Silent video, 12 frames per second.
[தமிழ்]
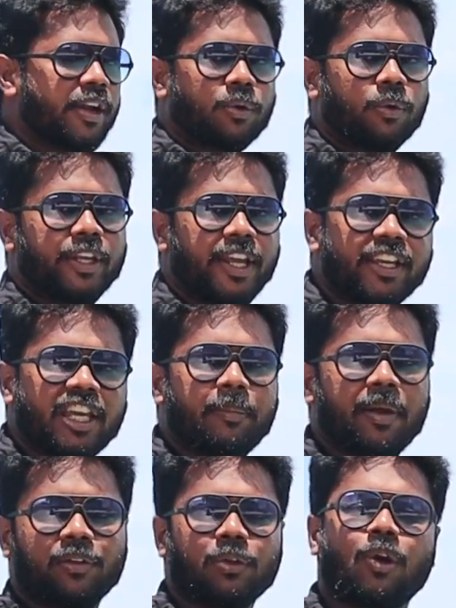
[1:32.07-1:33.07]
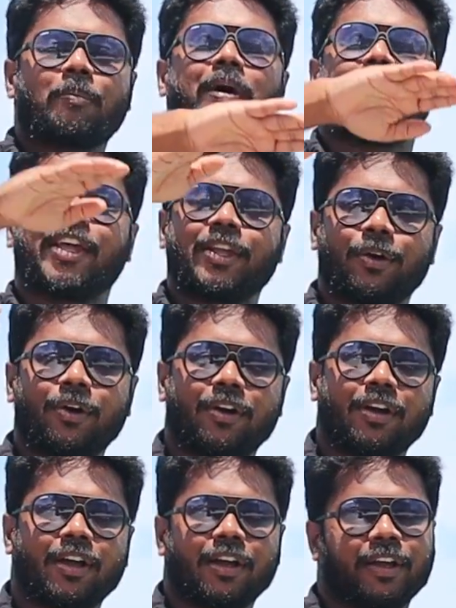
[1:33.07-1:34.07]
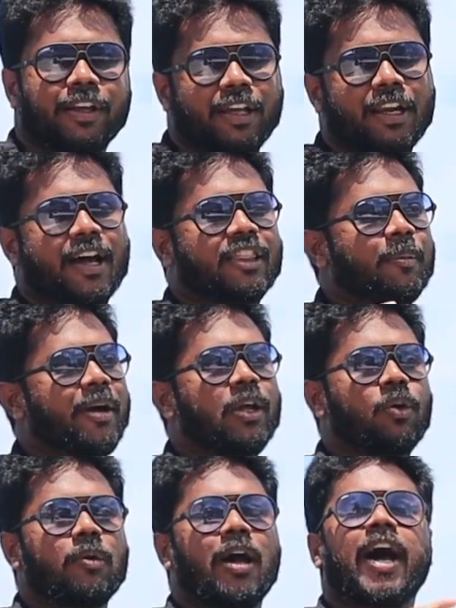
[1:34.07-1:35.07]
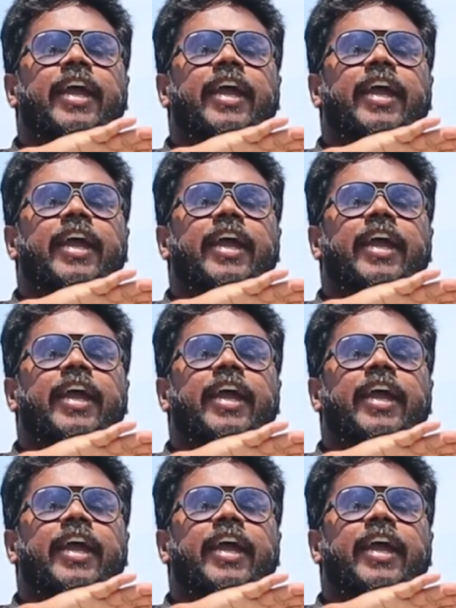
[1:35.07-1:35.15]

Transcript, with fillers: தான் இருக்கும் எங்கேயுமே வந்து ஒரு மலையோ இல்லை அந்த மாதிரி ஒரு